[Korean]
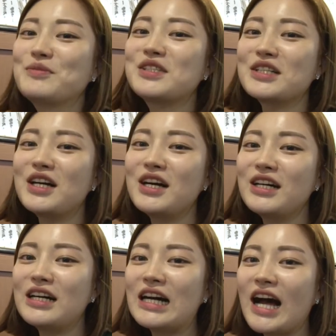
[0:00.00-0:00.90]

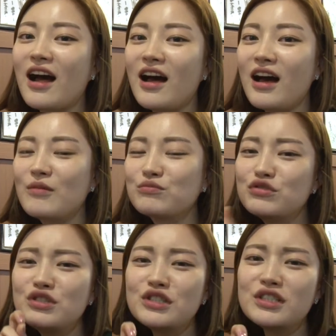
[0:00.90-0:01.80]
김치가
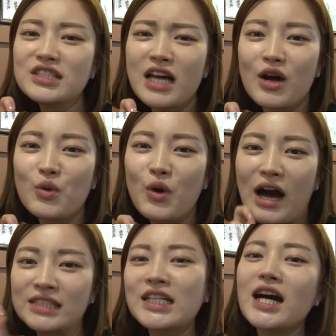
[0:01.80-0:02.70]
물지 않고
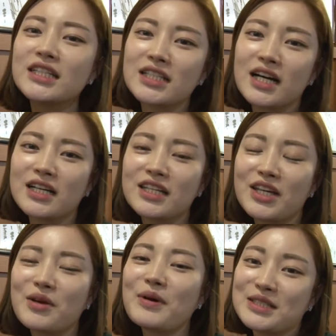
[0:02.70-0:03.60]
아삭아삭한 게
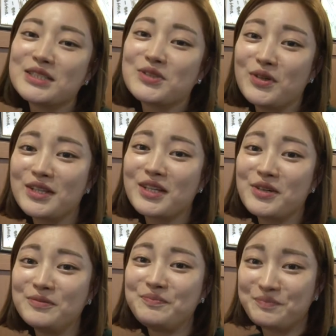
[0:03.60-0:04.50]
되게 맛있는 것
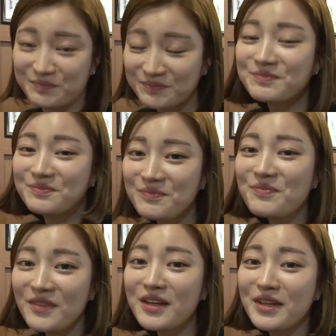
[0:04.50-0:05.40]
같아요.
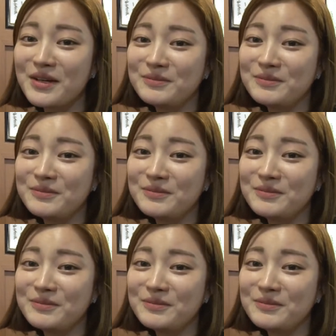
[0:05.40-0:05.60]
네.